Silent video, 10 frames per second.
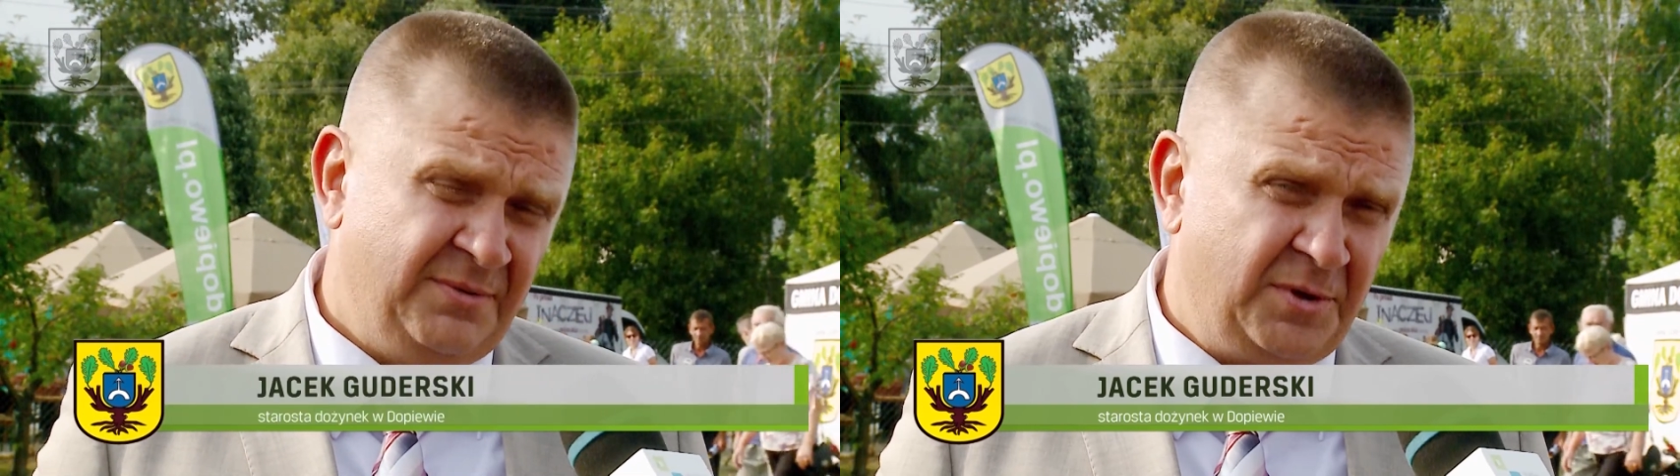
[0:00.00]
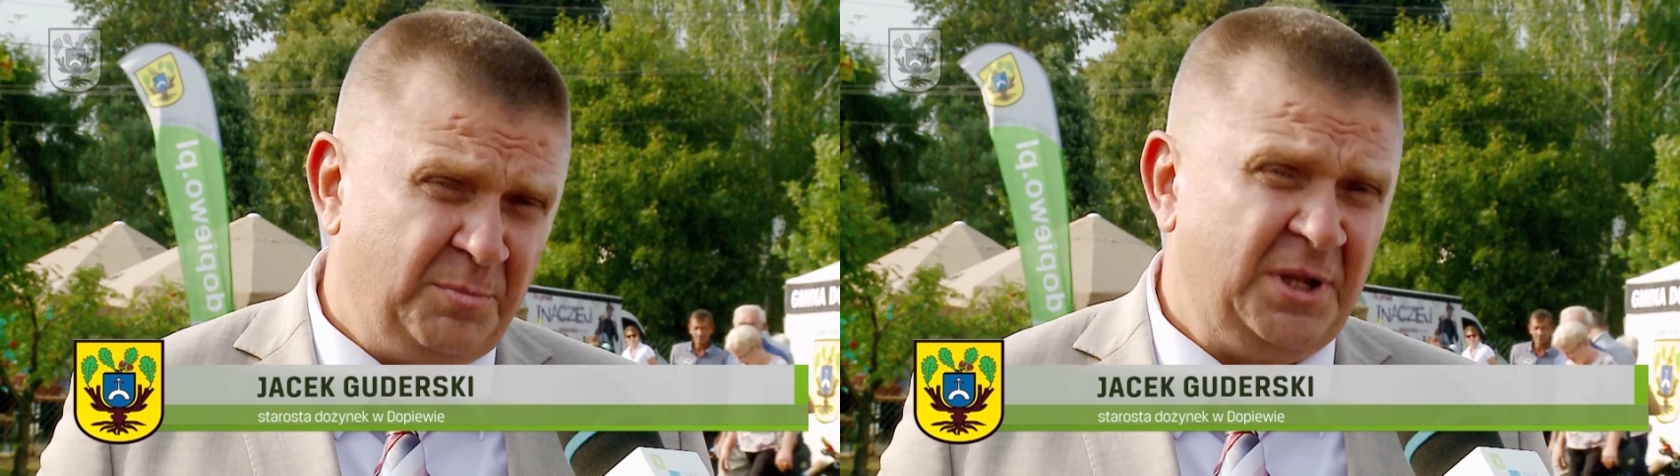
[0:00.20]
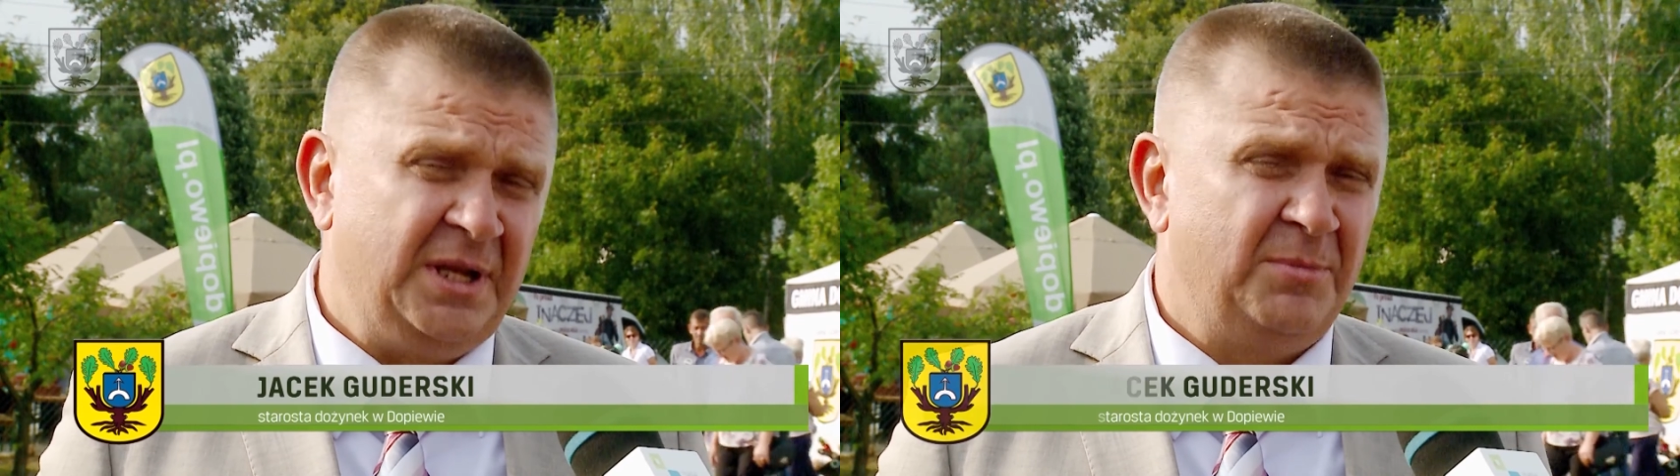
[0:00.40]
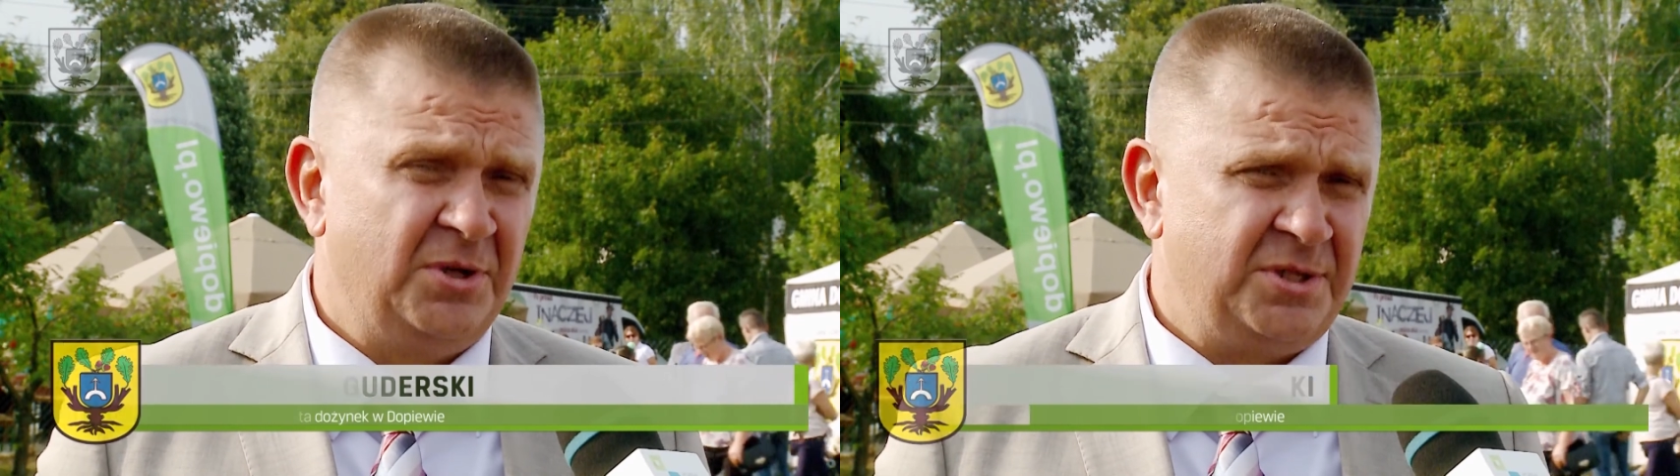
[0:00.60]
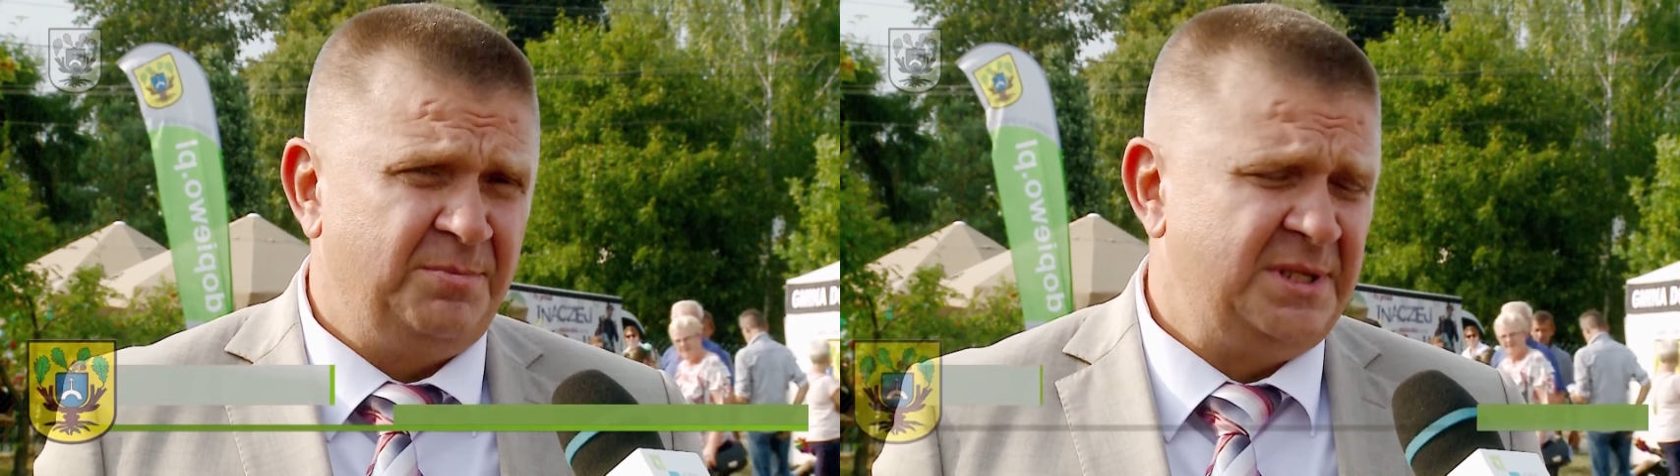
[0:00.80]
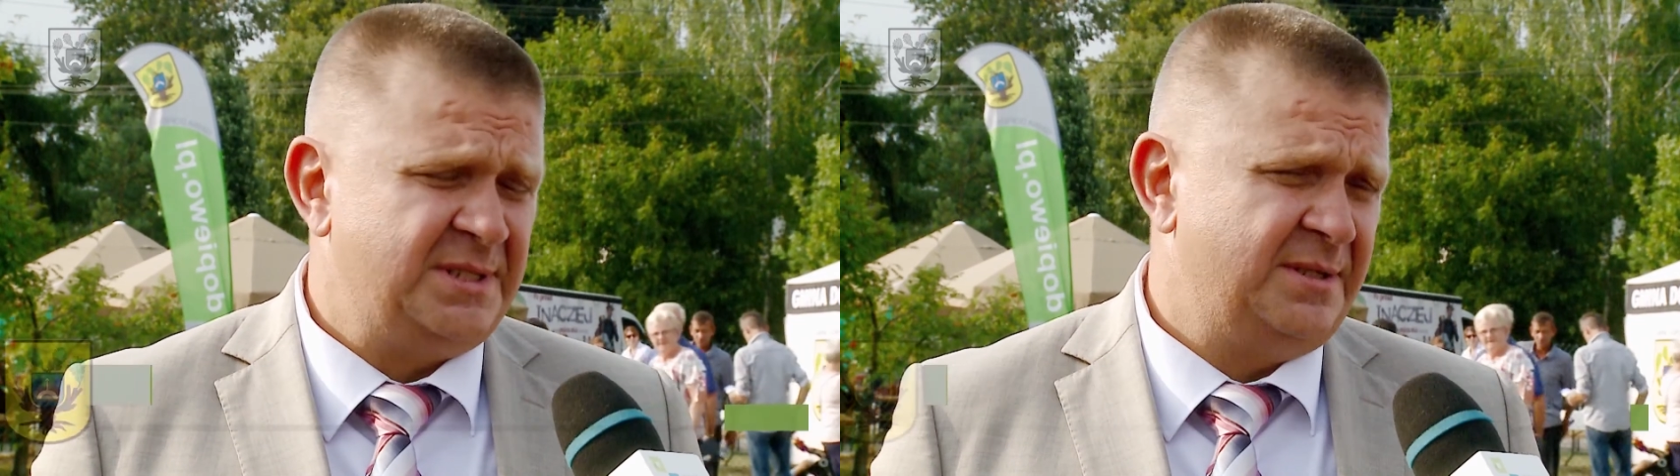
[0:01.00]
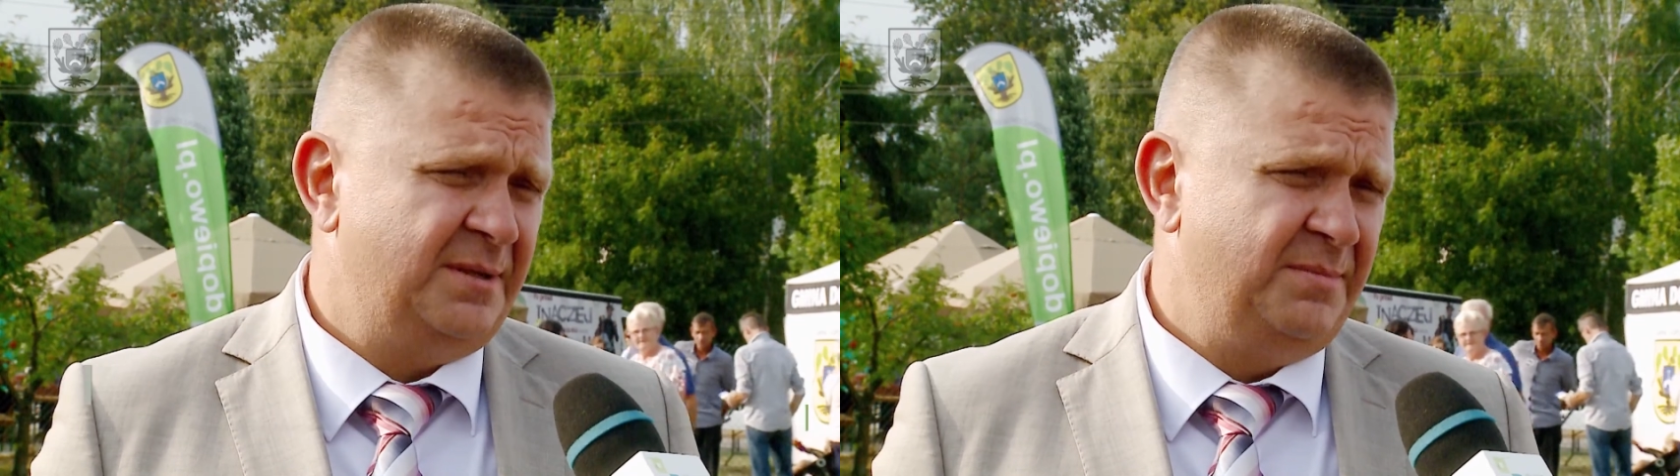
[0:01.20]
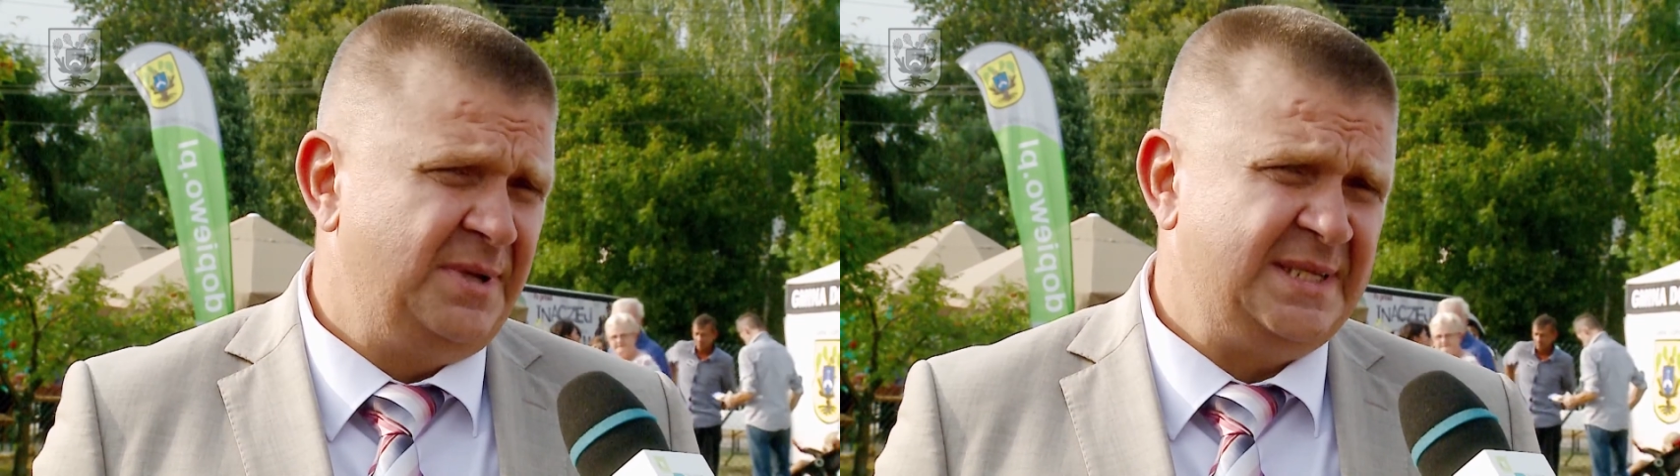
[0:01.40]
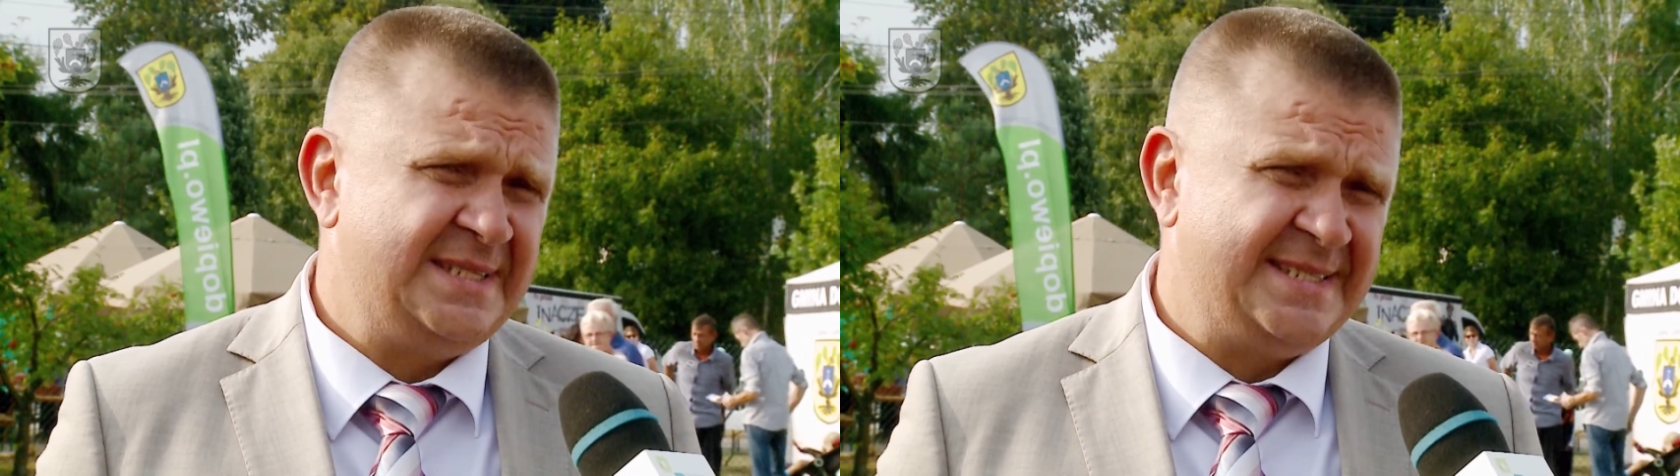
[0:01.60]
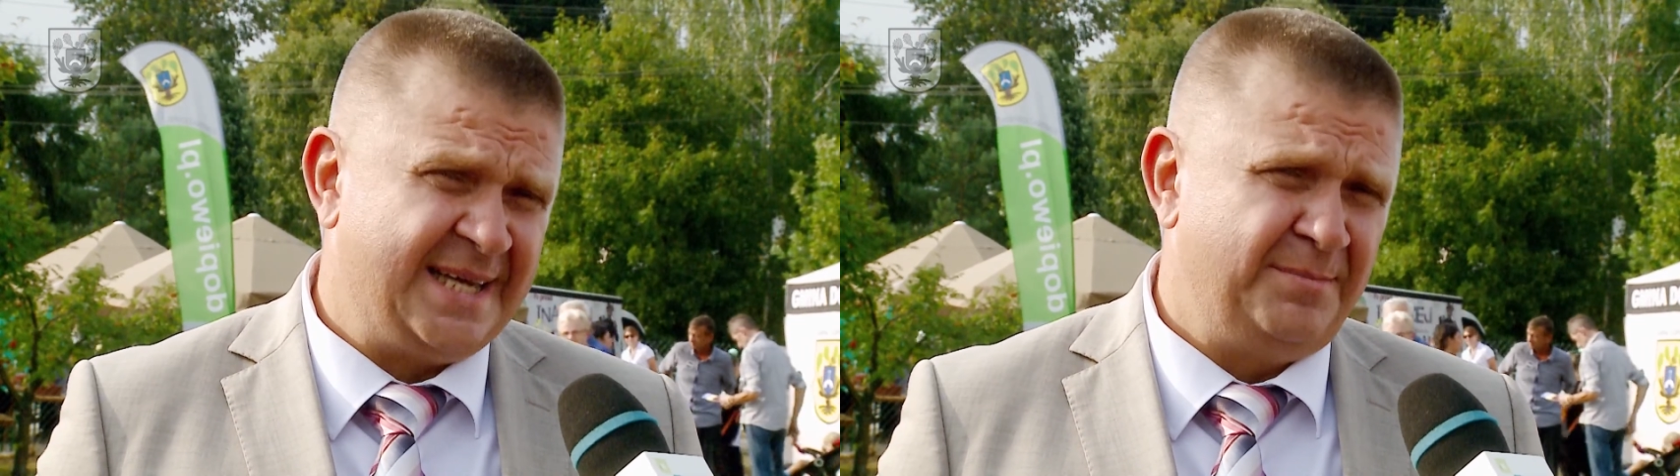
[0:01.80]
w gminie może
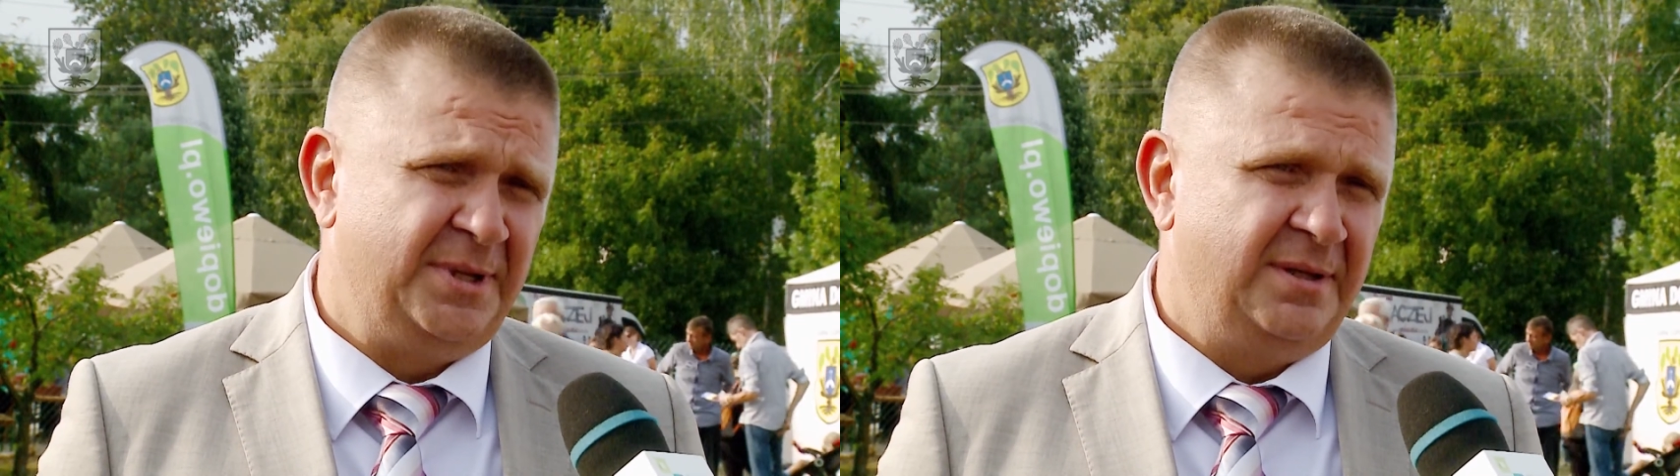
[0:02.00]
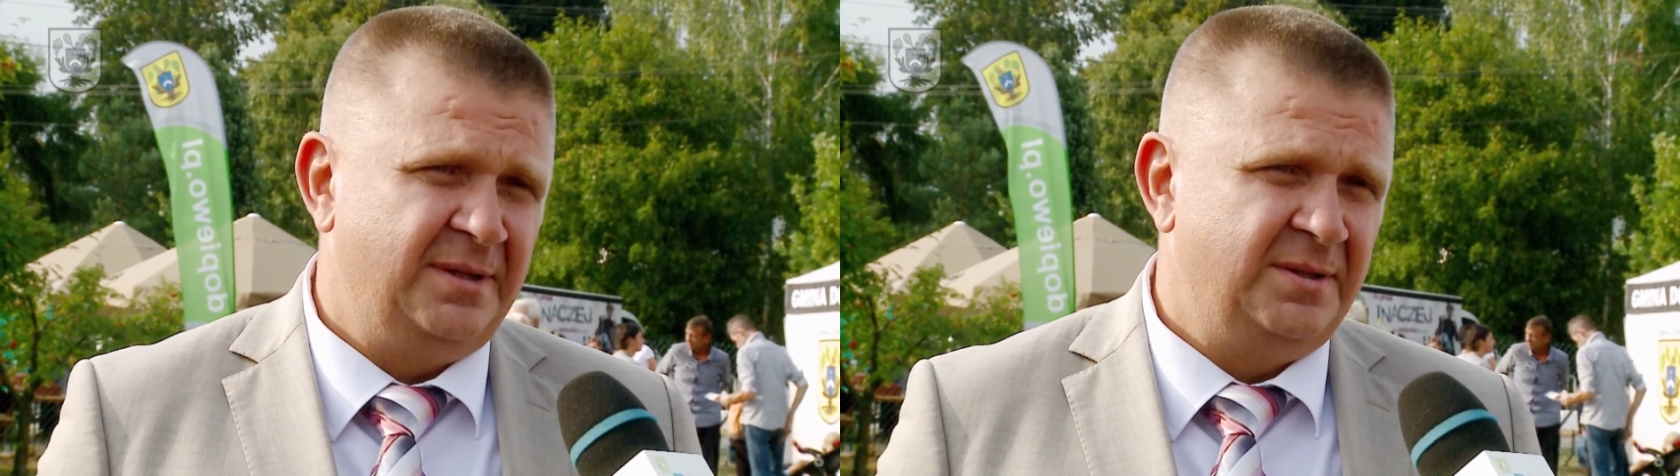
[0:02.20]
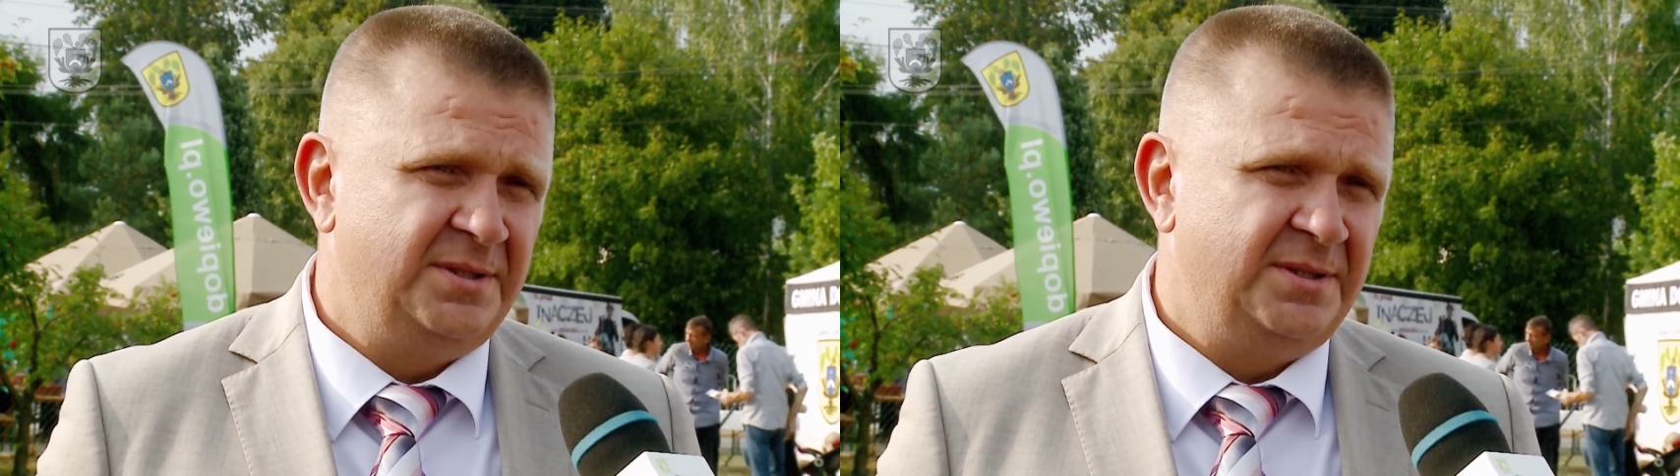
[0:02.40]
miejscami